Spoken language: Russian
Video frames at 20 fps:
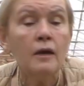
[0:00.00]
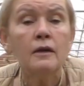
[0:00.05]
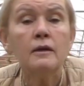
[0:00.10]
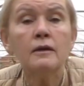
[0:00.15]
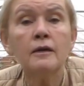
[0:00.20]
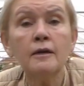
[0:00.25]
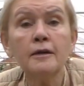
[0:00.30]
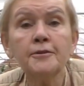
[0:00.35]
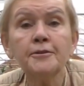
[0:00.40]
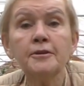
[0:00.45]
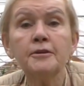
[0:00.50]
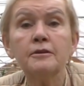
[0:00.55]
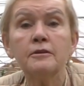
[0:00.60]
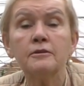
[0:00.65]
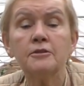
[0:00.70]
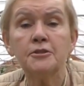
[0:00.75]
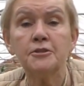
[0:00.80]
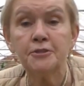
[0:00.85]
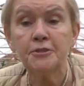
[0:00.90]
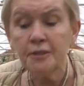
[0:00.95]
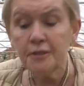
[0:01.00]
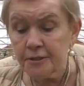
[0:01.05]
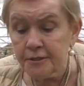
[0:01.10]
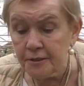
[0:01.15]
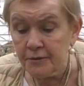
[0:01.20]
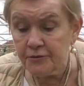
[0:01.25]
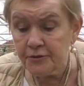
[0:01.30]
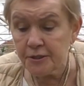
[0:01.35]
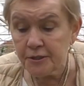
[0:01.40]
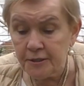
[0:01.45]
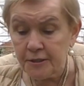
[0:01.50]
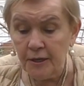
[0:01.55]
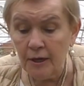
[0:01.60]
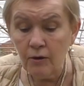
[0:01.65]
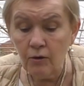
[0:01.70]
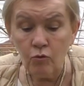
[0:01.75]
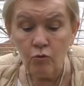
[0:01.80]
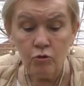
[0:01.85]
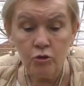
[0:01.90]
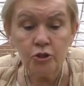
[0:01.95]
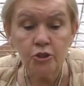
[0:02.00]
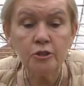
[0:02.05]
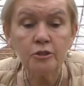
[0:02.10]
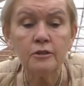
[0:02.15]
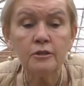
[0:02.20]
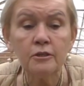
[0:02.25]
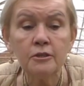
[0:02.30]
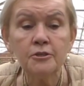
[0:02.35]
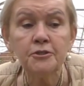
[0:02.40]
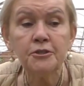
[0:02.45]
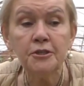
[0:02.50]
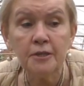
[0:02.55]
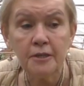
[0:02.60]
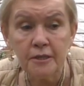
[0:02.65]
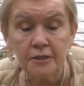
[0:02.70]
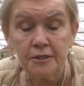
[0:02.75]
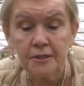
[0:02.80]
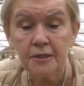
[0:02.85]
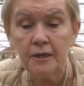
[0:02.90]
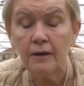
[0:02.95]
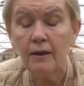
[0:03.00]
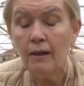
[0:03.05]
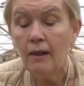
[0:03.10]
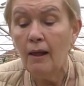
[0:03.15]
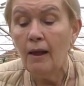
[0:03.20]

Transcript: И это, естественно, всегда очень интересно.